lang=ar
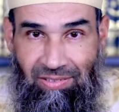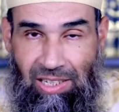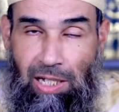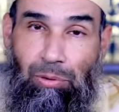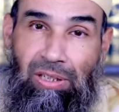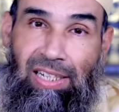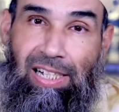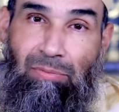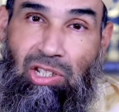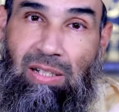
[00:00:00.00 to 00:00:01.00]
لا بد
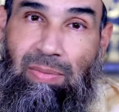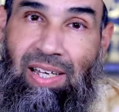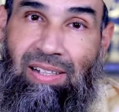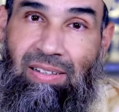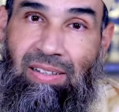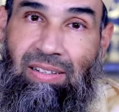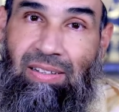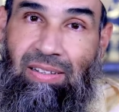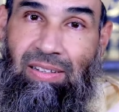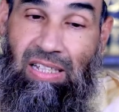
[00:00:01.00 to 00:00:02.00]
للمسلم أن
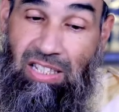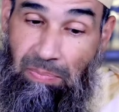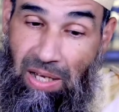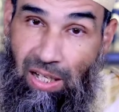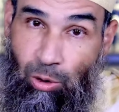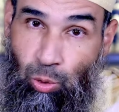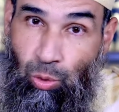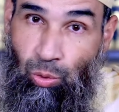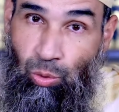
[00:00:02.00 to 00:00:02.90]
يسمعه